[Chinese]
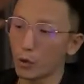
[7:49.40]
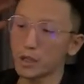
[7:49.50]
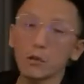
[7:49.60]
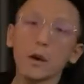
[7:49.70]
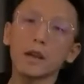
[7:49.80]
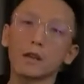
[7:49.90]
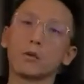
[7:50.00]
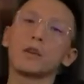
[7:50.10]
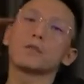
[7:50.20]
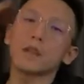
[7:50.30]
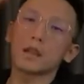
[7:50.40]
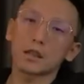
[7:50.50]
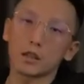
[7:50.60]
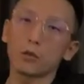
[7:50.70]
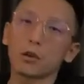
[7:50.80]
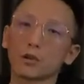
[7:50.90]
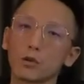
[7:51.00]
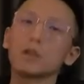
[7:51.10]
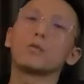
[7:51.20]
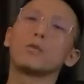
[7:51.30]
苹果公司的 CEO 库克
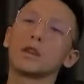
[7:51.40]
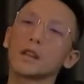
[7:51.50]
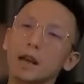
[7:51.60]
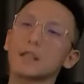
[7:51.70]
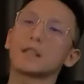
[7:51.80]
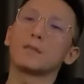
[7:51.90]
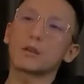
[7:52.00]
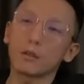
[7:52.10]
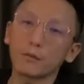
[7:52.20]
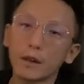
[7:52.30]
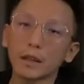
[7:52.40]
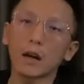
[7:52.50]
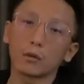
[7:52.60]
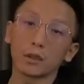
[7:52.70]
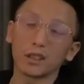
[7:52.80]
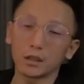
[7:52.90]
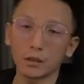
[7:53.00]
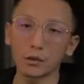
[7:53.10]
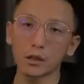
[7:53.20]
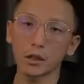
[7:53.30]
曾经回忆起乔布斯当年是
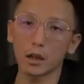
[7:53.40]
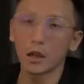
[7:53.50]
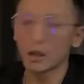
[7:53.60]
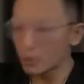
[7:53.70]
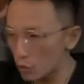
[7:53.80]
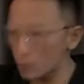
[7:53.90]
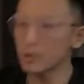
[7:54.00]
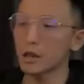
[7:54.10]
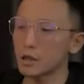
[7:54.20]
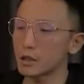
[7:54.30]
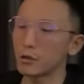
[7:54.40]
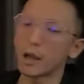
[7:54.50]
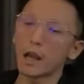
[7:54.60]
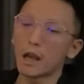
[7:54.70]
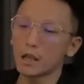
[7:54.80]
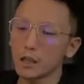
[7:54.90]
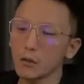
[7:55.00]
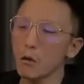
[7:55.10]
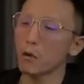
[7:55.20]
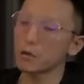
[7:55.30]
怎么吸引他加入的。他回忆
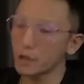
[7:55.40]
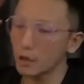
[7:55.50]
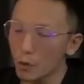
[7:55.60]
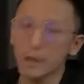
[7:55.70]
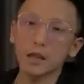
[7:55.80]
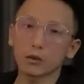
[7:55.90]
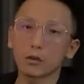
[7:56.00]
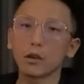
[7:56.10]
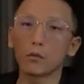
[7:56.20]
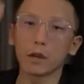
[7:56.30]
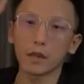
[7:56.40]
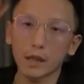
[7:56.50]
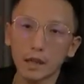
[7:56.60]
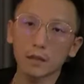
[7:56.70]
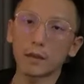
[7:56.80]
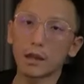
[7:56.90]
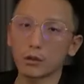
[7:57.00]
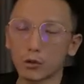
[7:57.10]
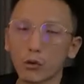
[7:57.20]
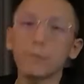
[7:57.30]
说：“啊，当时乔布斯打动他的
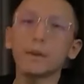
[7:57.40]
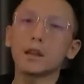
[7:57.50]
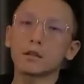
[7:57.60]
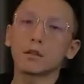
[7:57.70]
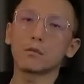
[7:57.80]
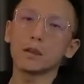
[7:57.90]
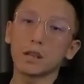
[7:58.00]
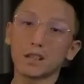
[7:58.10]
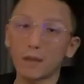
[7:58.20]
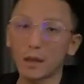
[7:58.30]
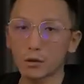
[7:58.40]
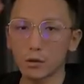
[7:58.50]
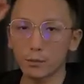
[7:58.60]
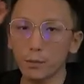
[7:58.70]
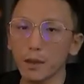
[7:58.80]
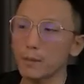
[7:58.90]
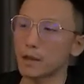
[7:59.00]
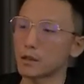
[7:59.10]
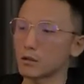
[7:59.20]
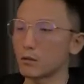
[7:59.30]
最关键的就是两点：
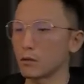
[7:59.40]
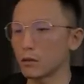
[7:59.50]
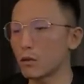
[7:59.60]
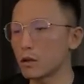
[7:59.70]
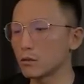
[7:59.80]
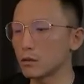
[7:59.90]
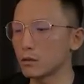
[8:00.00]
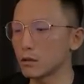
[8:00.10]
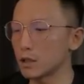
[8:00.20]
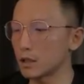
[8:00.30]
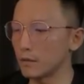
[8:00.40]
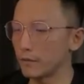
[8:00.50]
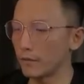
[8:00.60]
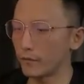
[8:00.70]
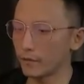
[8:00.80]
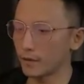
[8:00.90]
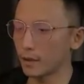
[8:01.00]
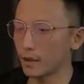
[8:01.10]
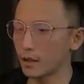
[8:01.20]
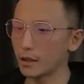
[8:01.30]
一，乔布斯谈到他们要进
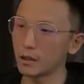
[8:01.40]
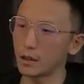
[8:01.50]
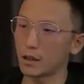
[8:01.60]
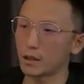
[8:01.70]
军个人消